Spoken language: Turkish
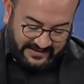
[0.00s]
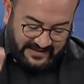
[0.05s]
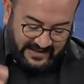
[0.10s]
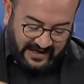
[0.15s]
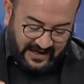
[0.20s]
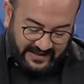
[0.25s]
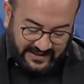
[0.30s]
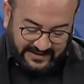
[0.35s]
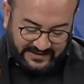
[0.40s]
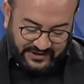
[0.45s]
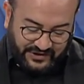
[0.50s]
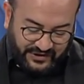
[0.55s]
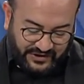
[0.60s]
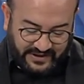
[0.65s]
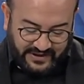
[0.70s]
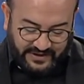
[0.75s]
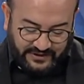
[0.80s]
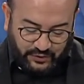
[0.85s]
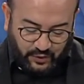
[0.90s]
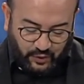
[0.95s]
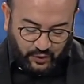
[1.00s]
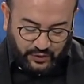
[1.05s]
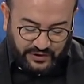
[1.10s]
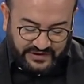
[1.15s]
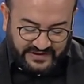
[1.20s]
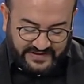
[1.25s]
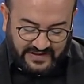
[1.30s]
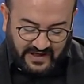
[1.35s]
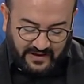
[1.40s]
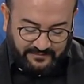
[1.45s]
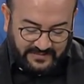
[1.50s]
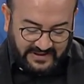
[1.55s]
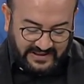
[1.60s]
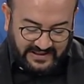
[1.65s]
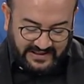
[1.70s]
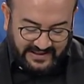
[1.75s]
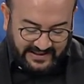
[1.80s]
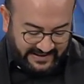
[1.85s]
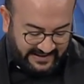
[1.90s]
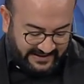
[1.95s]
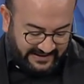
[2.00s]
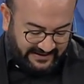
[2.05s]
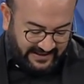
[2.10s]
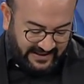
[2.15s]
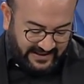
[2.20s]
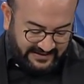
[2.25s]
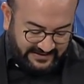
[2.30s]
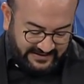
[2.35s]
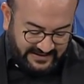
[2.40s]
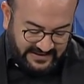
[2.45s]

Diyanet İşleri Türkistan Birliği'nin